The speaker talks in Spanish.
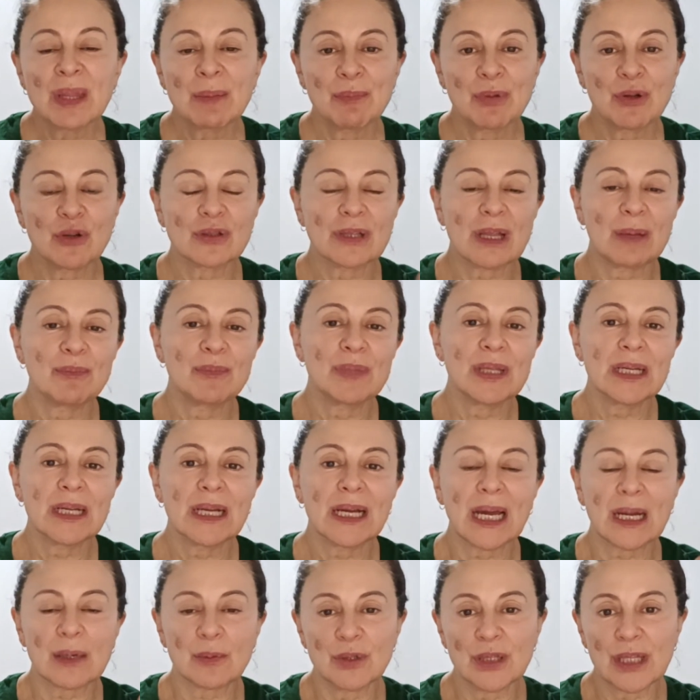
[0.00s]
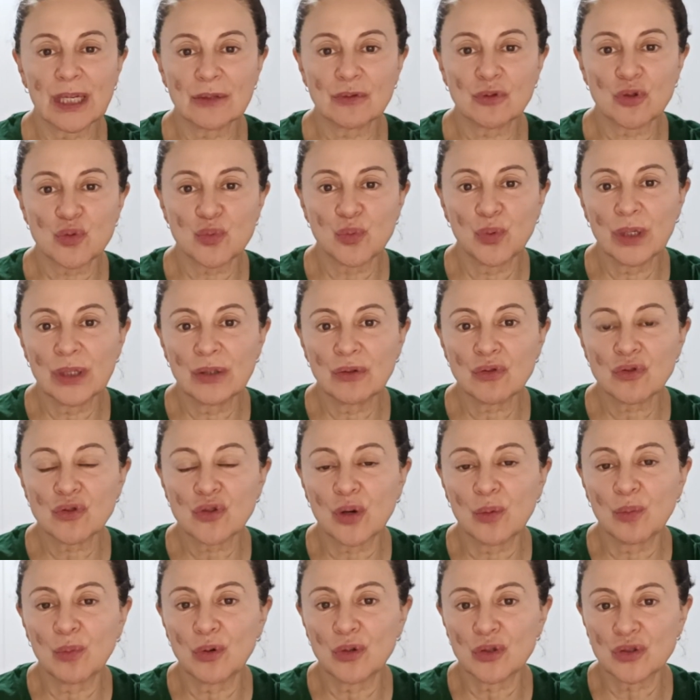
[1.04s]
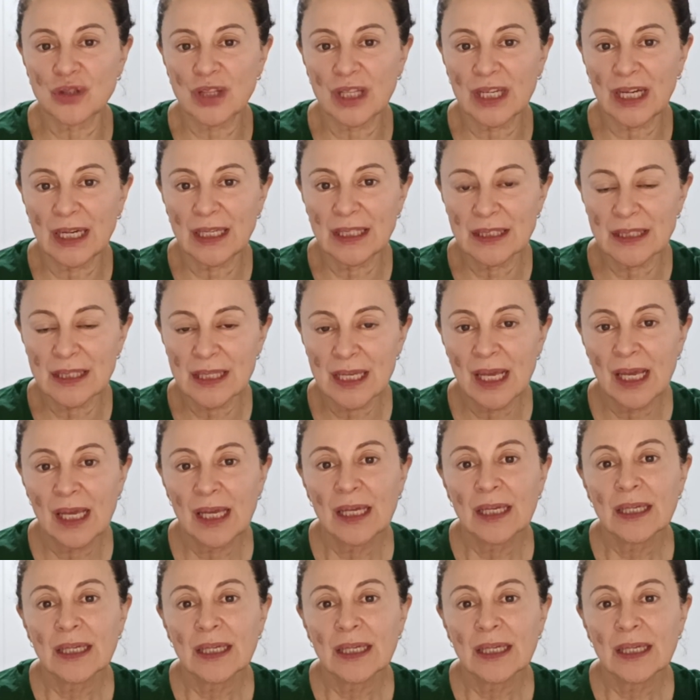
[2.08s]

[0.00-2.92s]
pero también carbohidratos buenos como los cereales